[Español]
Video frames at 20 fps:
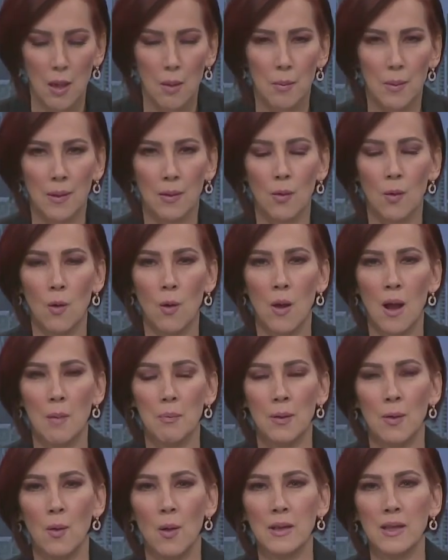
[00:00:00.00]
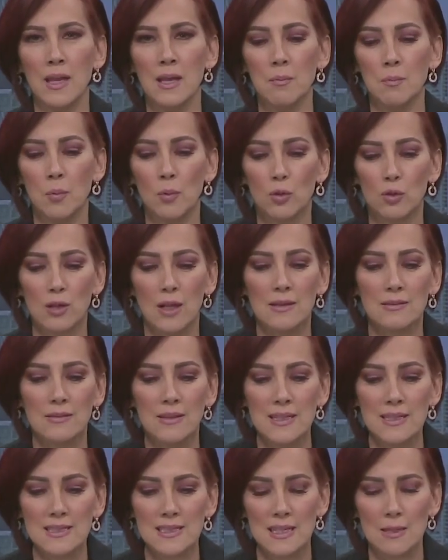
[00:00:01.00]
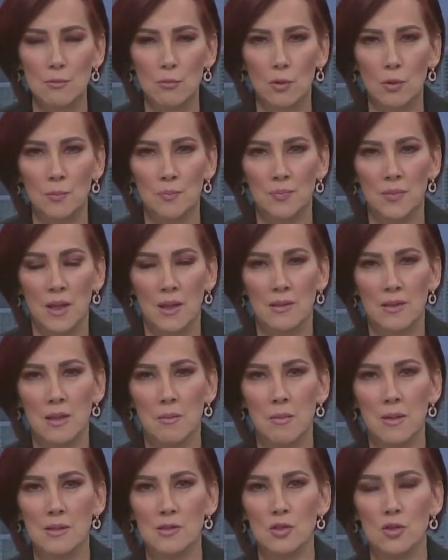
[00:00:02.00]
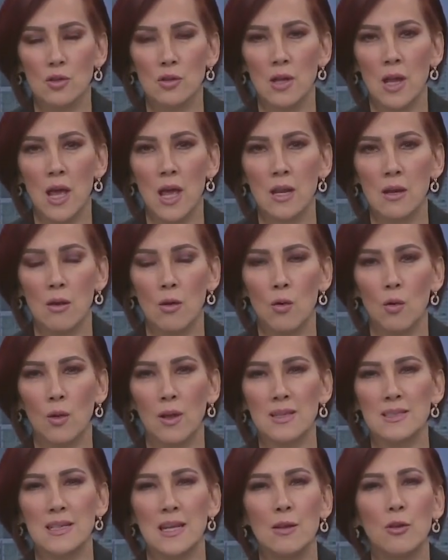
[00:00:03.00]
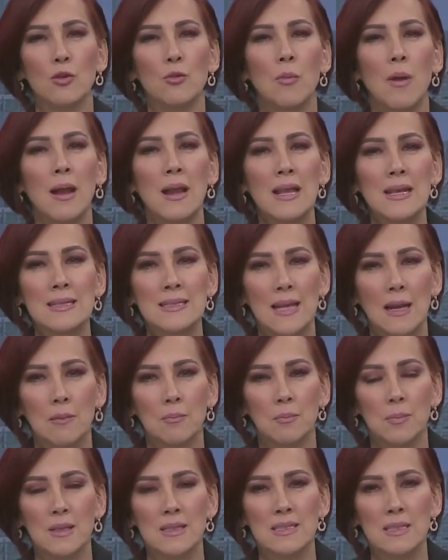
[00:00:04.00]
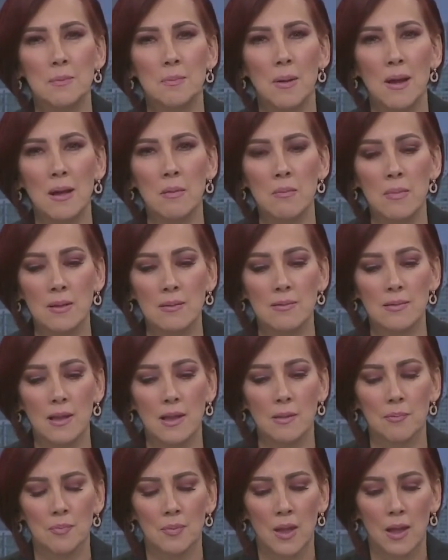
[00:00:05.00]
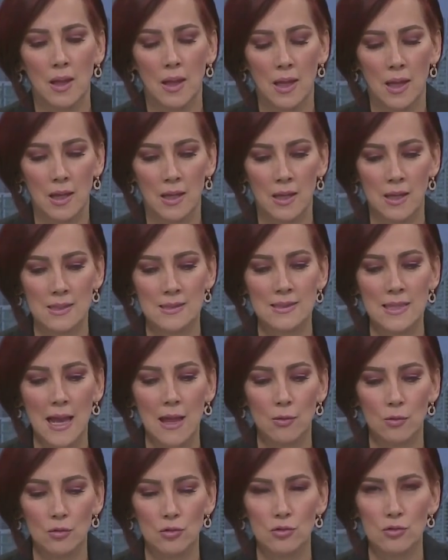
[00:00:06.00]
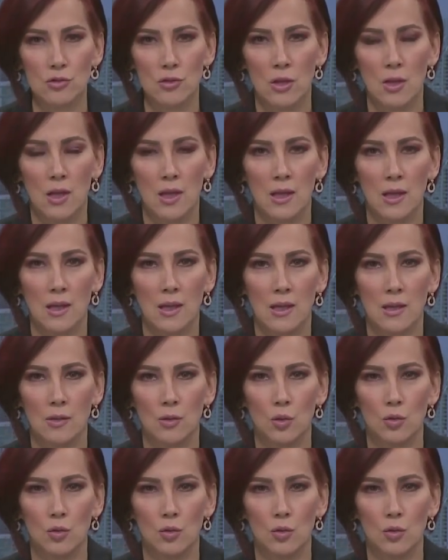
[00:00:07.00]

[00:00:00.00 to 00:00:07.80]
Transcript: pero, pero aquí importantísimo dimensionar lo que se normaliza principalmente en estados eh,